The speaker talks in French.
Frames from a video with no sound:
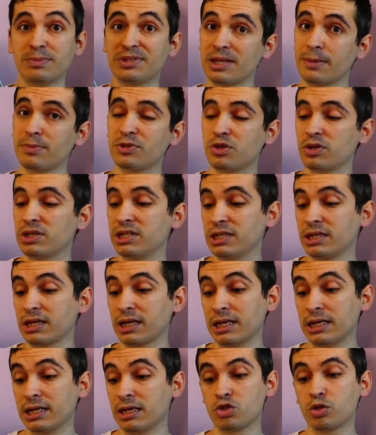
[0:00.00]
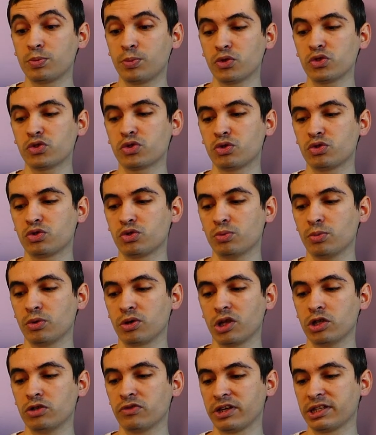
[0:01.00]
s'abstenir et je pense que ce
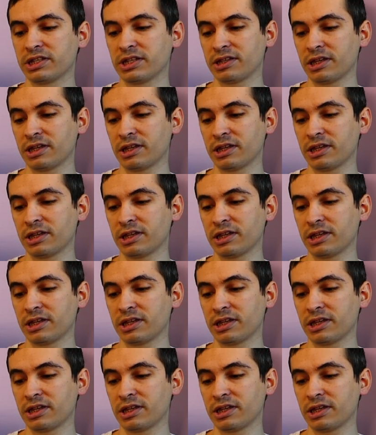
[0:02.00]
manga devrait être